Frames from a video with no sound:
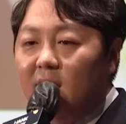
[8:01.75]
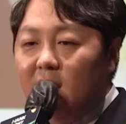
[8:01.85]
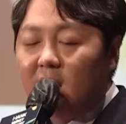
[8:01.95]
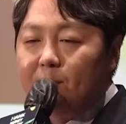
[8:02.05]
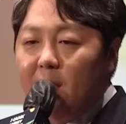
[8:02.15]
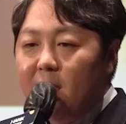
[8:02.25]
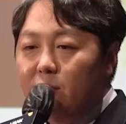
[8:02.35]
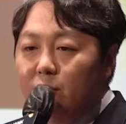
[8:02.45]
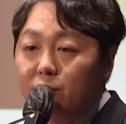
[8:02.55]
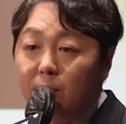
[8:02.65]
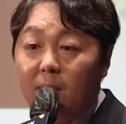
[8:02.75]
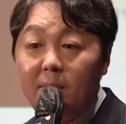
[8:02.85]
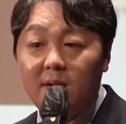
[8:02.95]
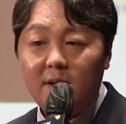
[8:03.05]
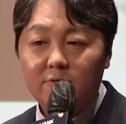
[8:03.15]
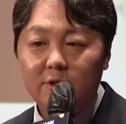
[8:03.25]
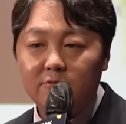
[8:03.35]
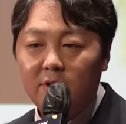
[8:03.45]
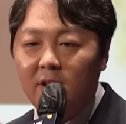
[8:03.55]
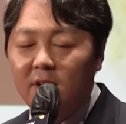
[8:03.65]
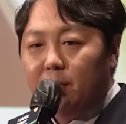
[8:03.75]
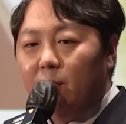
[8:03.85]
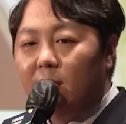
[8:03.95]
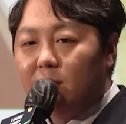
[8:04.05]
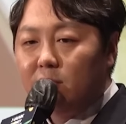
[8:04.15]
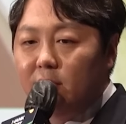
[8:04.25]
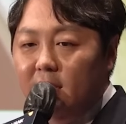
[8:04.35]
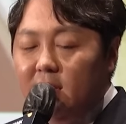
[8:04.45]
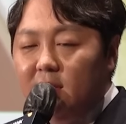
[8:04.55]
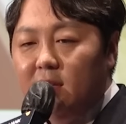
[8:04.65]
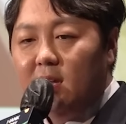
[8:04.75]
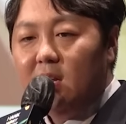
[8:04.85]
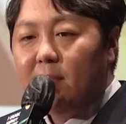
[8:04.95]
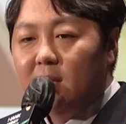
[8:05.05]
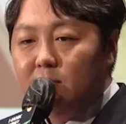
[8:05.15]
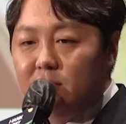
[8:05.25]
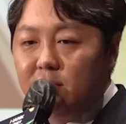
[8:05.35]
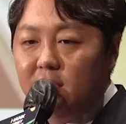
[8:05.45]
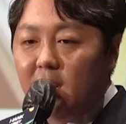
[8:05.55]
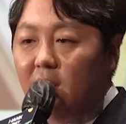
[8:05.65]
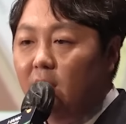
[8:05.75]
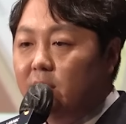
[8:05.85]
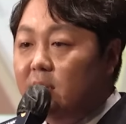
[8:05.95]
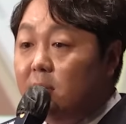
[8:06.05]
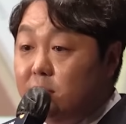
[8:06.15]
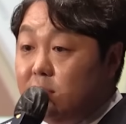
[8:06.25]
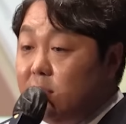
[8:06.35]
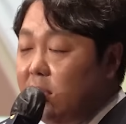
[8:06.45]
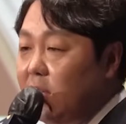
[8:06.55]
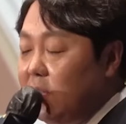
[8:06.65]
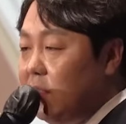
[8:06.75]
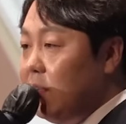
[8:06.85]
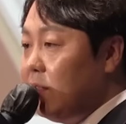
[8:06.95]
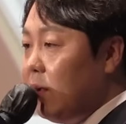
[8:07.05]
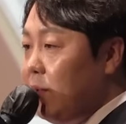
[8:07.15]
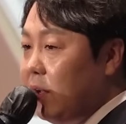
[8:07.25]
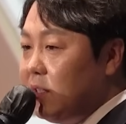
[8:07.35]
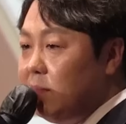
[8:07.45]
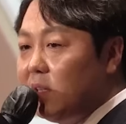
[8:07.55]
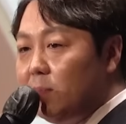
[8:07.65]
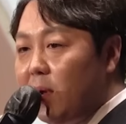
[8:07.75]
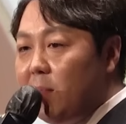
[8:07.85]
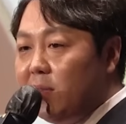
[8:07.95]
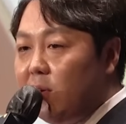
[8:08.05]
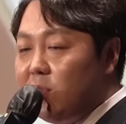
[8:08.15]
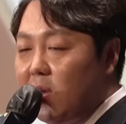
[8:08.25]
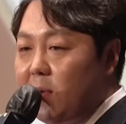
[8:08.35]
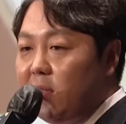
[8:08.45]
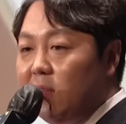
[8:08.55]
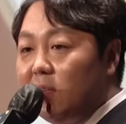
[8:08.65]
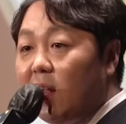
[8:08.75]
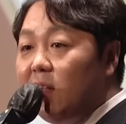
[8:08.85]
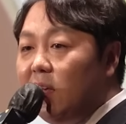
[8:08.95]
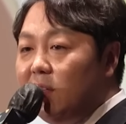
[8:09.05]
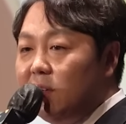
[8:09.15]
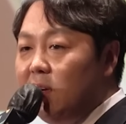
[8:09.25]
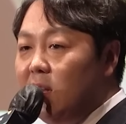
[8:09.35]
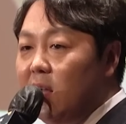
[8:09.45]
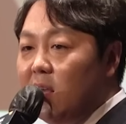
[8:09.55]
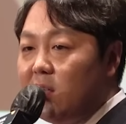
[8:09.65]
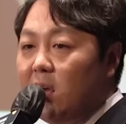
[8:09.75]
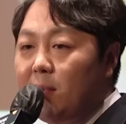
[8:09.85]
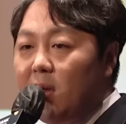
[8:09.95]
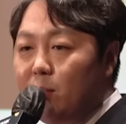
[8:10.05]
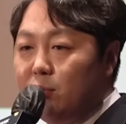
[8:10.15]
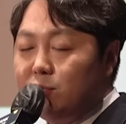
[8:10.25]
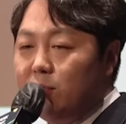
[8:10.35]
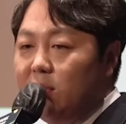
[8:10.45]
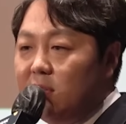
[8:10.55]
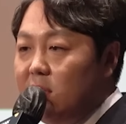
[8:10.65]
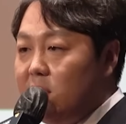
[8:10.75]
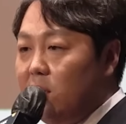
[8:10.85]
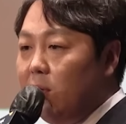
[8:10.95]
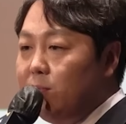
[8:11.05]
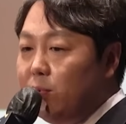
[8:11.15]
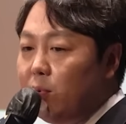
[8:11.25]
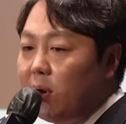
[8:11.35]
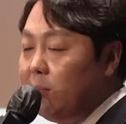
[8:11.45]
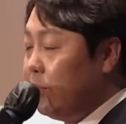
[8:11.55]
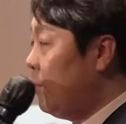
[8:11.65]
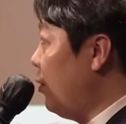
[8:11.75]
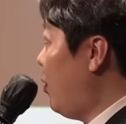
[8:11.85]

다양한 카페 메뉴들도 판매를 하고 있고요. 필요한 경우에는 일반인분들이나 어린이분들이 직접 여기 스마트팜에서 재배되는 딸기들 재배해 볼 수 있는 체험 프로그램도